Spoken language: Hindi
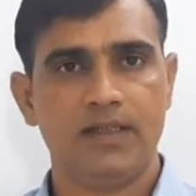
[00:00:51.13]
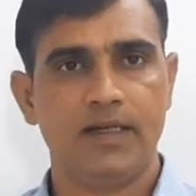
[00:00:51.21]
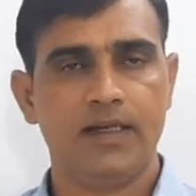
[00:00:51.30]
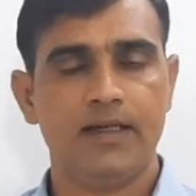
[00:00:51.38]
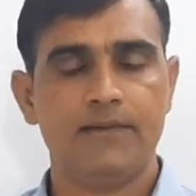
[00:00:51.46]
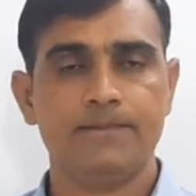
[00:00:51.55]

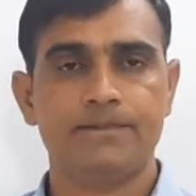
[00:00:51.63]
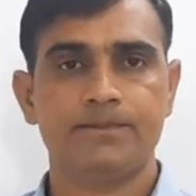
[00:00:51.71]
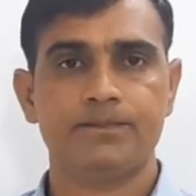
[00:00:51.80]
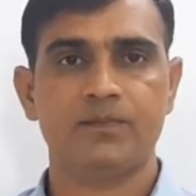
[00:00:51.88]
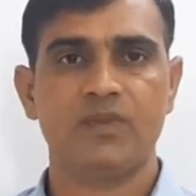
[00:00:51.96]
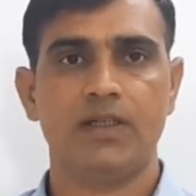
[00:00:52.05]
रहेगा
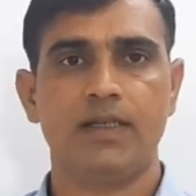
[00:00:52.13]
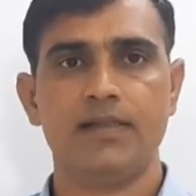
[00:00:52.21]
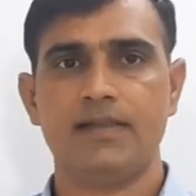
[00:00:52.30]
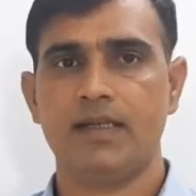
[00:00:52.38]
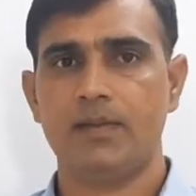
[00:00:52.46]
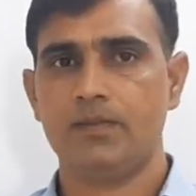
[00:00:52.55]
कि
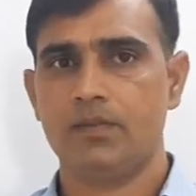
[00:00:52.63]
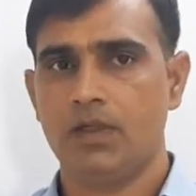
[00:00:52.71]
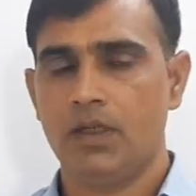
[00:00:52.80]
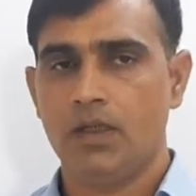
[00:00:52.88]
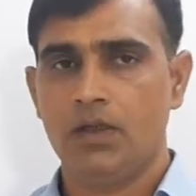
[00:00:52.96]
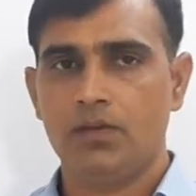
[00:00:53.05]
कैसे हम
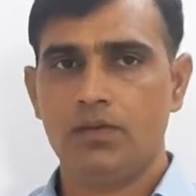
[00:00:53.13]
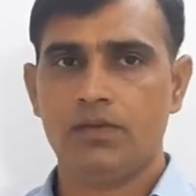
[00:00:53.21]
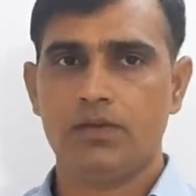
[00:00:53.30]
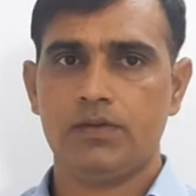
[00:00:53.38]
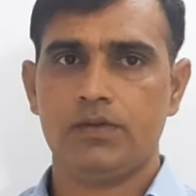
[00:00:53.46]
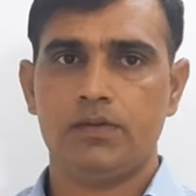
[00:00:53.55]
उस